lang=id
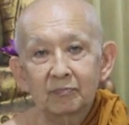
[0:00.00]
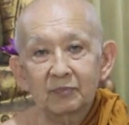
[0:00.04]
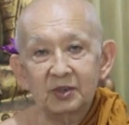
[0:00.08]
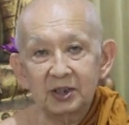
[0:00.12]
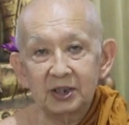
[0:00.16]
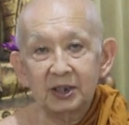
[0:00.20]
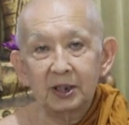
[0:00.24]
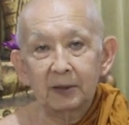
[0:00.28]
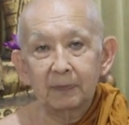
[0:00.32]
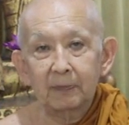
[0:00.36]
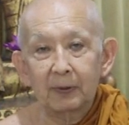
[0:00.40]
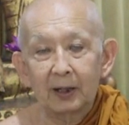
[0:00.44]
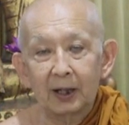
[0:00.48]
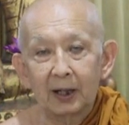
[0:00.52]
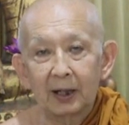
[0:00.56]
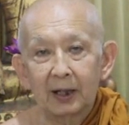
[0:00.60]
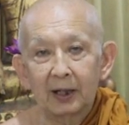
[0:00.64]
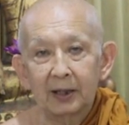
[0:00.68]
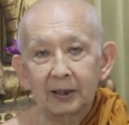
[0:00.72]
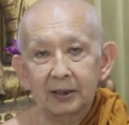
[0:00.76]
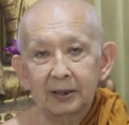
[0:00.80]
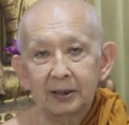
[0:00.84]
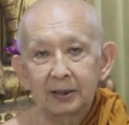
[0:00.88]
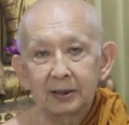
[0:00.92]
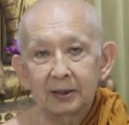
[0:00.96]
tiap
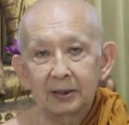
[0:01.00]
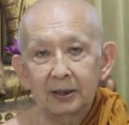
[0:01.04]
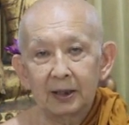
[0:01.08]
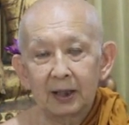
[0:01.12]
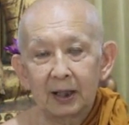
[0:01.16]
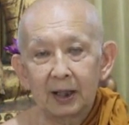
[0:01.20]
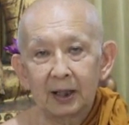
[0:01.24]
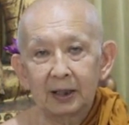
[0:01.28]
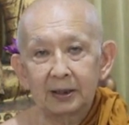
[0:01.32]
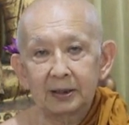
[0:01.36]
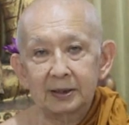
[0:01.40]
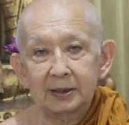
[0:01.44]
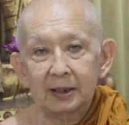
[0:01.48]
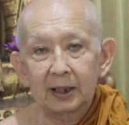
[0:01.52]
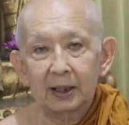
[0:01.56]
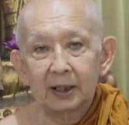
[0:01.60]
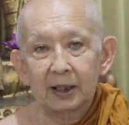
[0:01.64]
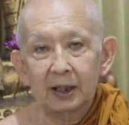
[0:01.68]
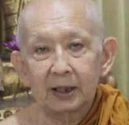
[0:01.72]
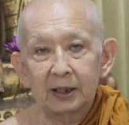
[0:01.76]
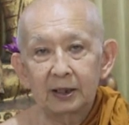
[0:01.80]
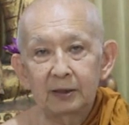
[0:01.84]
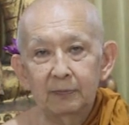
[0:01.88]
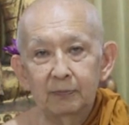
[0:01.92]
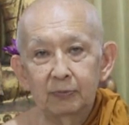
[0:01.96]
hari
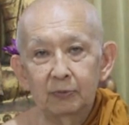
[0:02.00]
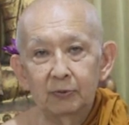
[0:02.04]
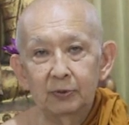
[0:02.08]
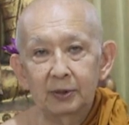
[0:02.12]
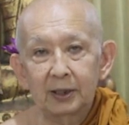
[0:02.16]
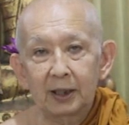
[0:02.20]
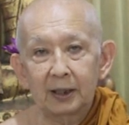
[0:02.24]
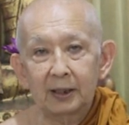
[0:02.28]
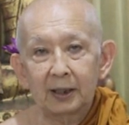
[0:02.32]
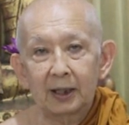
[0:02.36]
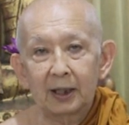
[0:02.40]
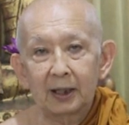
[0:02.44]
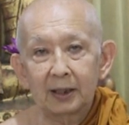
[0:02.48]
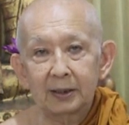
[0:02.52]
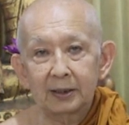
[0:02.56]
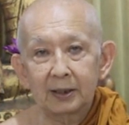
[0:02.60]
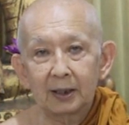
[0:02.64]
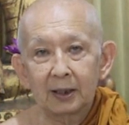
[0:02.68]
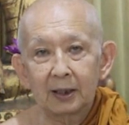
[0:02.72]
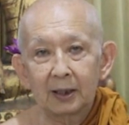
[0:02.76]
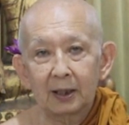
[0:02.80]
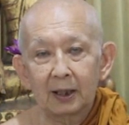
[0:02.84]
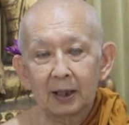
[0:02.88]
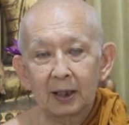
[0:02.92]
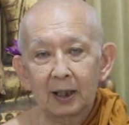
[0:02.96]
antara ibu dan
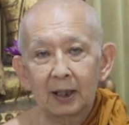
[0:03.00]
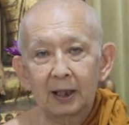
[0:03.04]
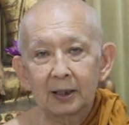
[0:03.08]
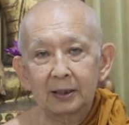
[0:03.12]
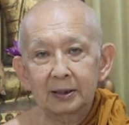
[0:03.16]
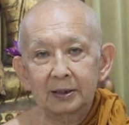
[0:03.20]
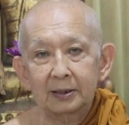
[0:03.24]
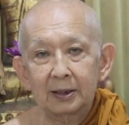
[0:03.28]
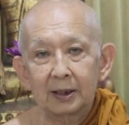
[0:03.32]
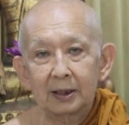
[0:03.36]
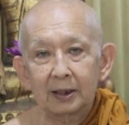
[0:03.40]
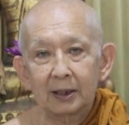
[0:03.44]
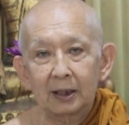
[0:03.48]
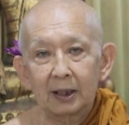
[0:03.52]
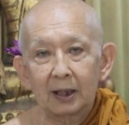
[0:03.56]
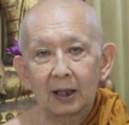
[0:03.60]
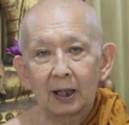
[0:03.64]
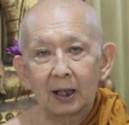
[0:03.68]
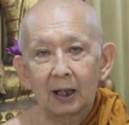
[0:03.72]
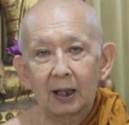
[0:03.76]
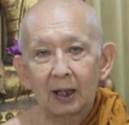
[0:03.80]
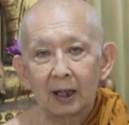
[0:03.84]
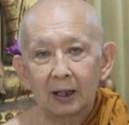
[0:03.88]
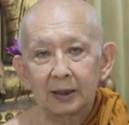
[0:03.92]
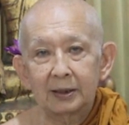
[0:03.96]
ayah,
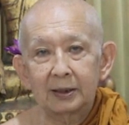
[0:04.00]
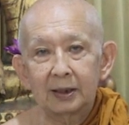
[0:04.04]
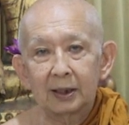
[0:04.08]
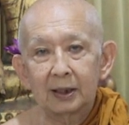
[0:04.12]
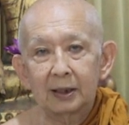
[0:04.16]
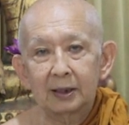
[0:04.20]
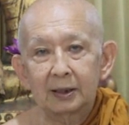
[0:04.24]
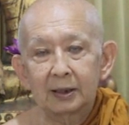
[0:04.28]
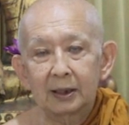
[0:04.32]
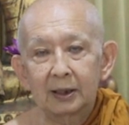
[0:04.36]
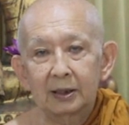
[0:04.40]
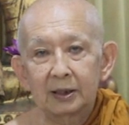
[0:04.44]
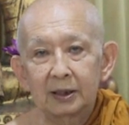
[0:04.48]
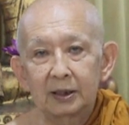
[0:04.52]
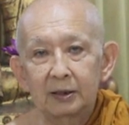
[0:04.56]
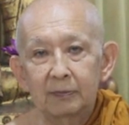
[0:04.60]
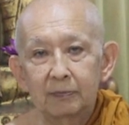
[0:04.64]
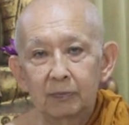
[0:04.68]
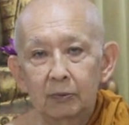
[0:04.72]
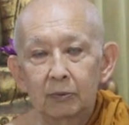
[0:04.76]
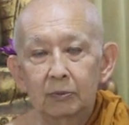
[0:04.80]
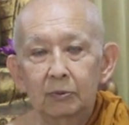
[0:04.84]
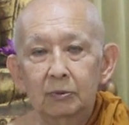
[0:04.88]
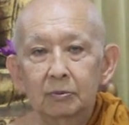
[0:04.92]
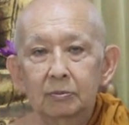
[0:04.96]
antara ayah dan
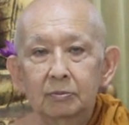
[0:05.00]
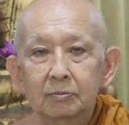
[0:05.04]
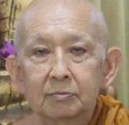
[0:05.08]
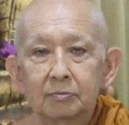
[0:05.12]
ibu